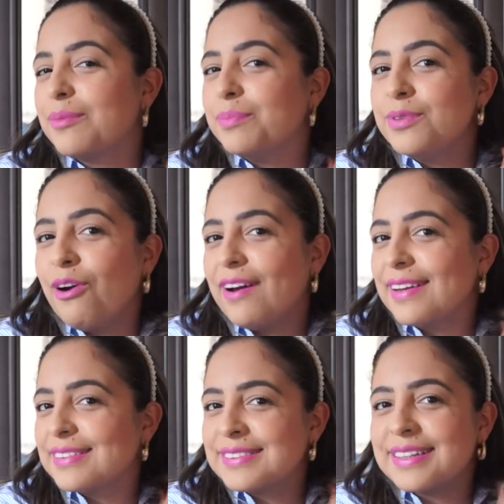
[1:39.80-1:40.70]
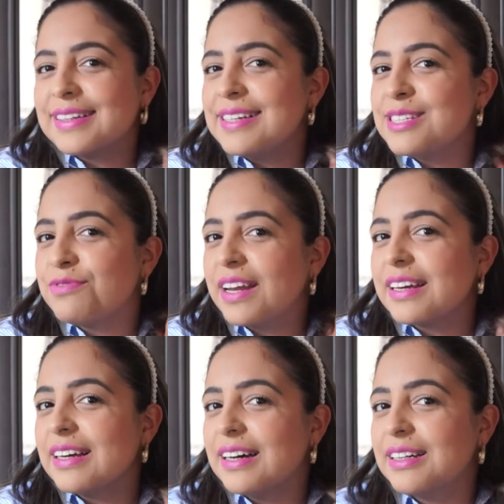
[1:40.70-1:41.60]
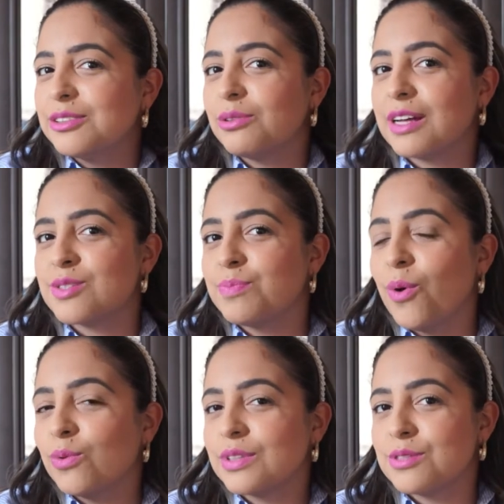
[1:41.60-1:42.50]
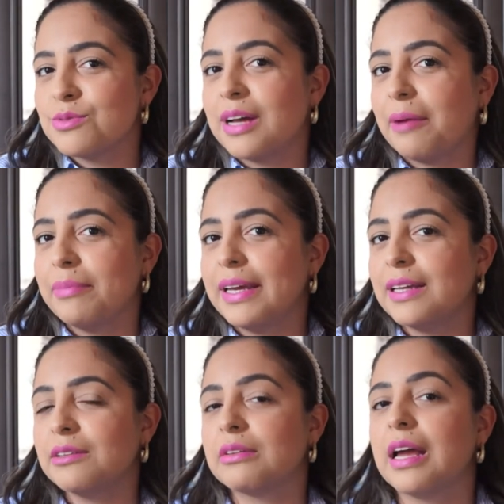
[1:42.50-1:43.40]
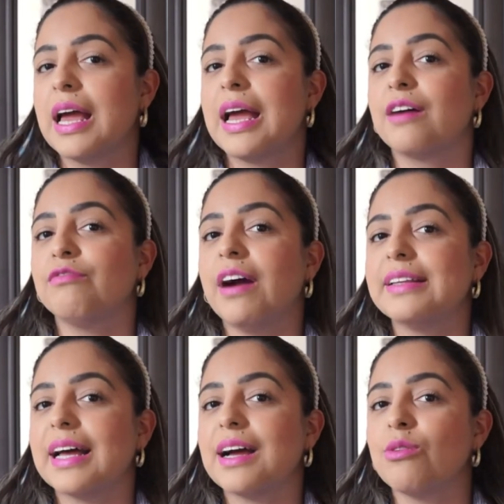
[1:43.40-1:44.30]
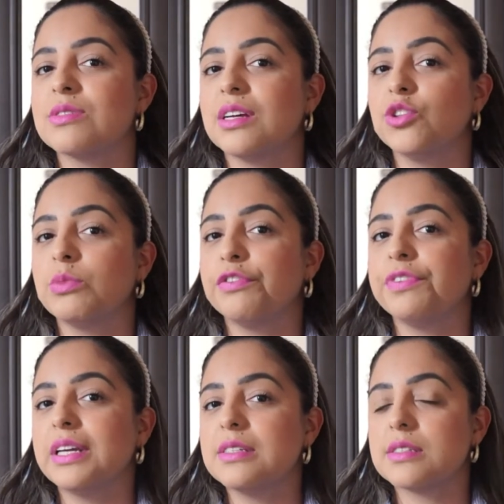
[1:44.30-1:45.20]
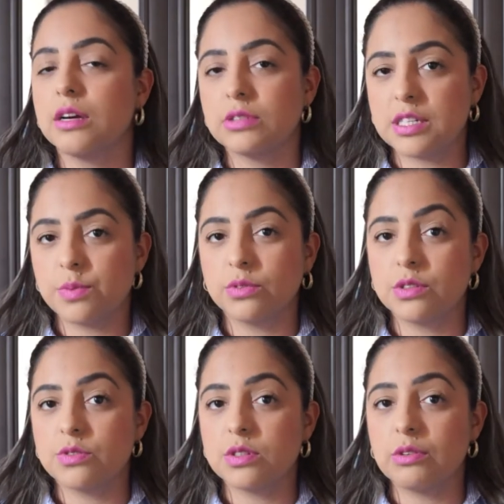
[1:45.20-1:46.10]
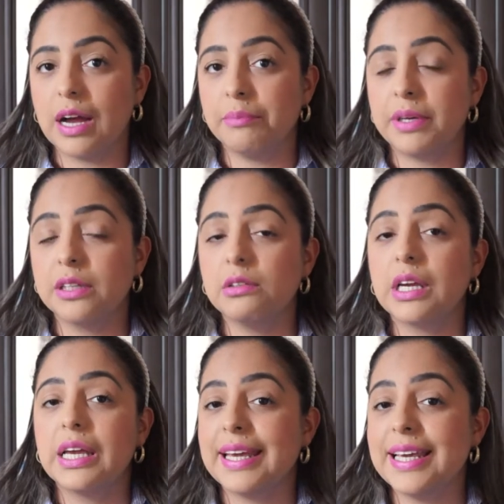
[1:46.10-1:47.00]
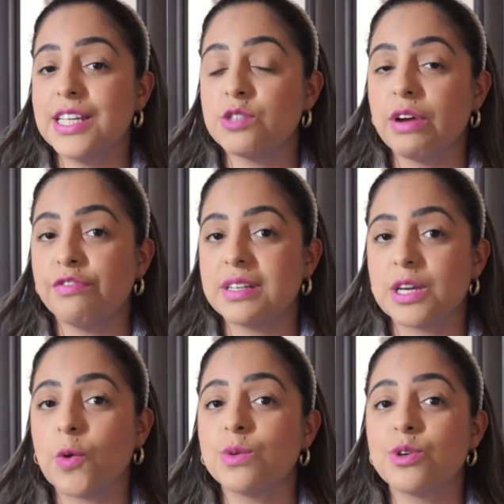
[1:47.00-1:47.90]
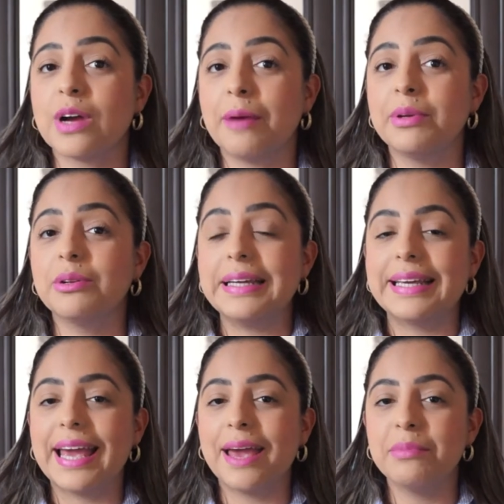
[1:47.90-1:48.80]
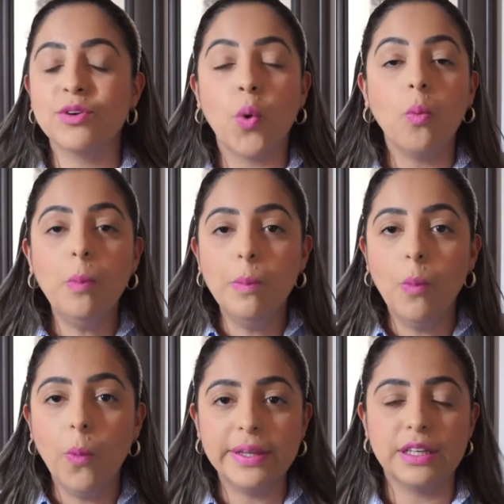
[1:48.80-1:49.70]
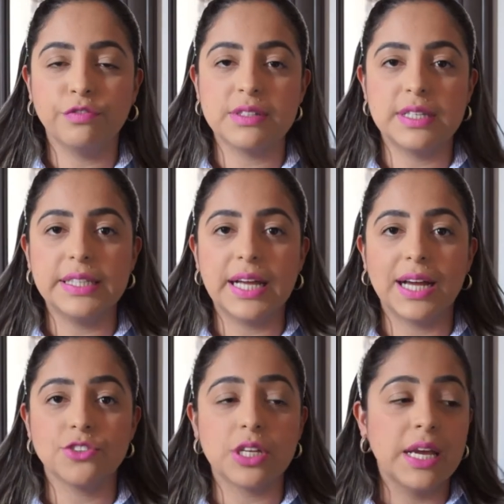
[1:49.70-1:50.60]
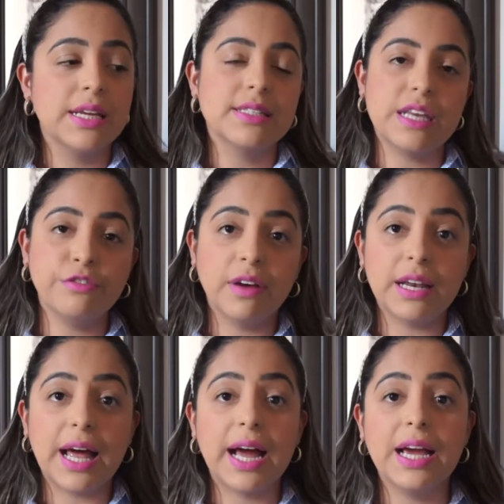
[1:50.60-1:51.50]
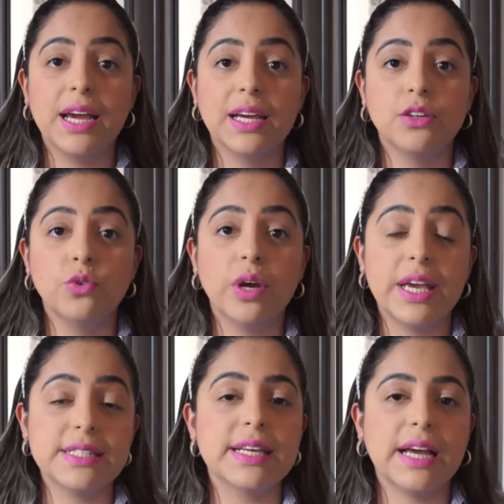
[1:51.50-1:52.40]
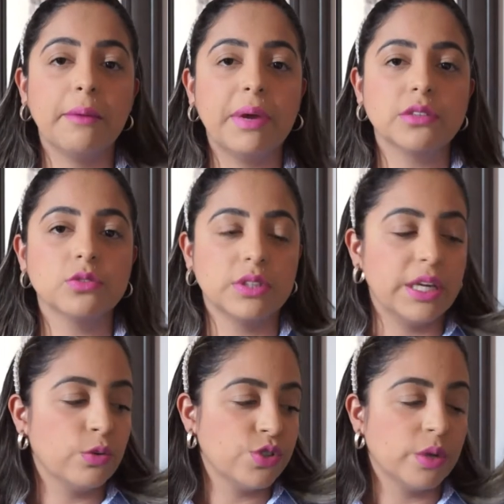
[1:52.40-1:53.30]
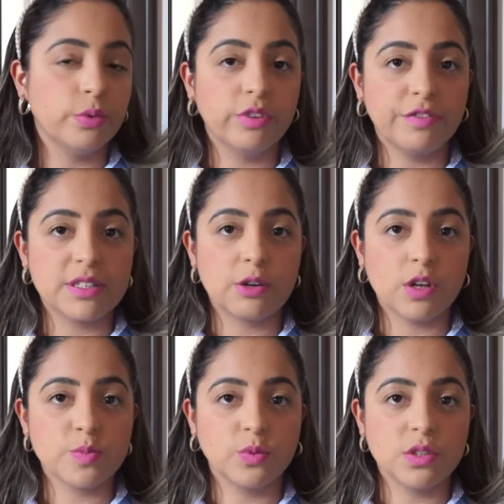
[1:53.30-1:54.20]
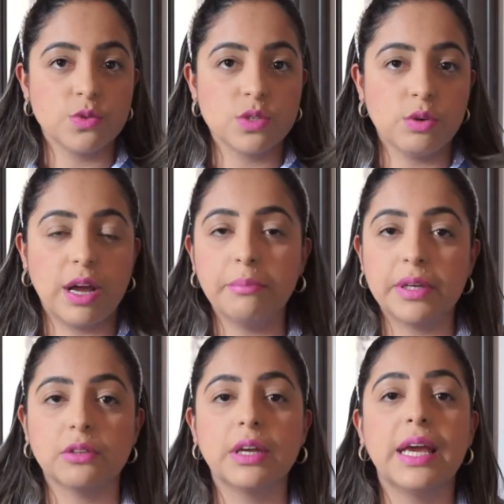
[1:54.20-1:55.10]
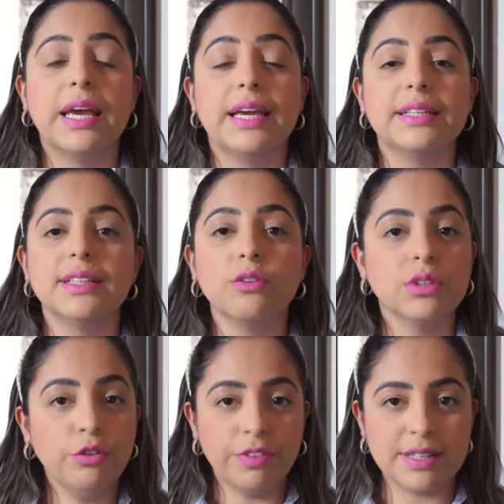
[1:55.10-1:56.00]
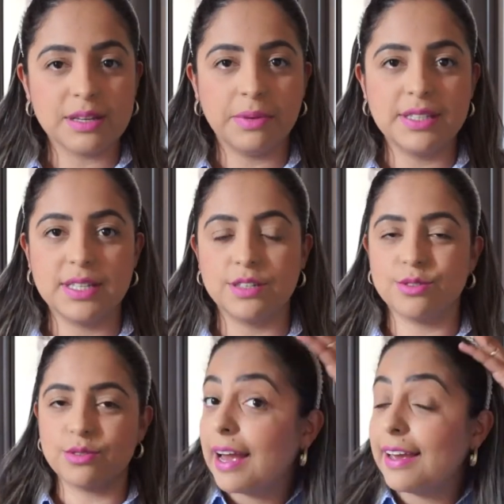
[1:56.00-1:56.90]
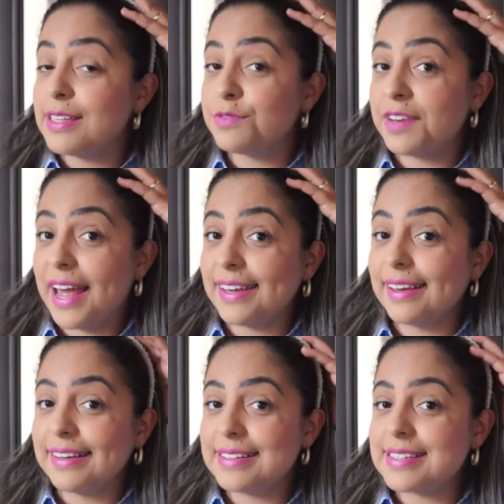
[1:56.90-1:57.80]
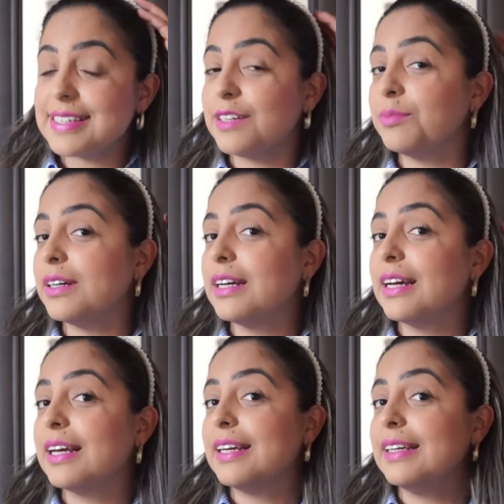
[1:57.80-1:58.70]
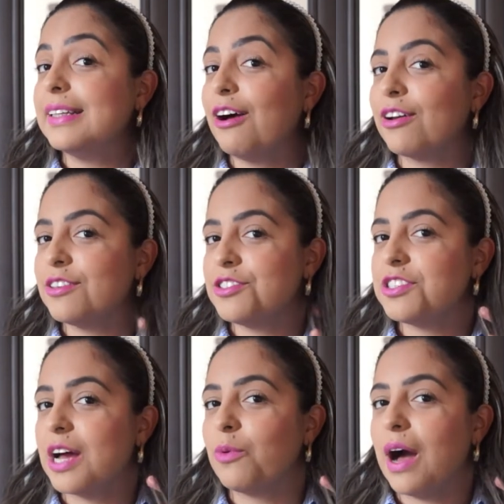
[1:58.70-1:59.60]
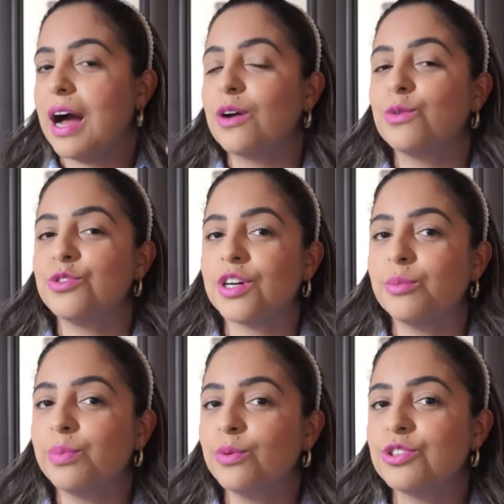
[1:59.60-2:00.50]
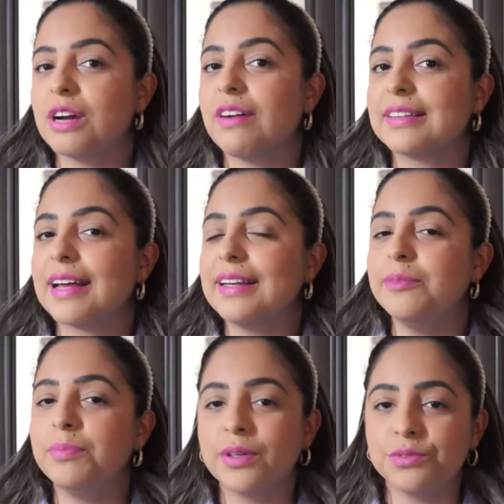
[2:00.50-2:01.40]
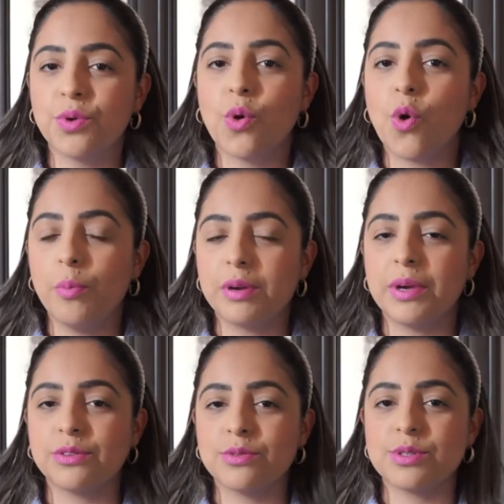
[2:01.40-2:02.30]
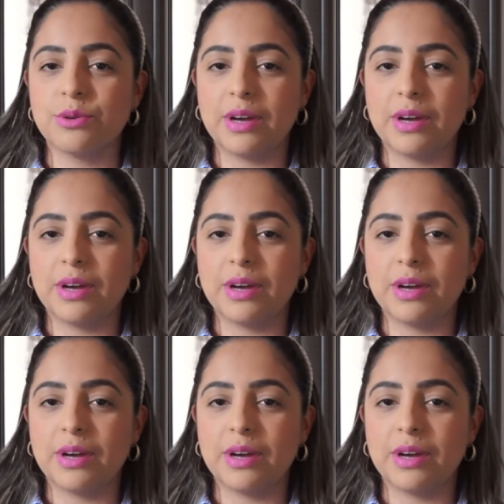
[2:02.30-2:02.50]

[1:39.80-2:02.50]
pior ainda, esfregando as pontas do cabelo, vai estar tá causando uma fricção nas pontas do seu cabelo. Isso vai fazer com que o seu cabelo quebre com muita facilidade. Sem falar no ressecamento, né, que o shampoo vai fazer com as pontas do seu cabelo. Então não faça mais isso. Espregue aqui em cima e na hora de enxaguar, o shampoo já vai estar tá limpando o comprimento do seu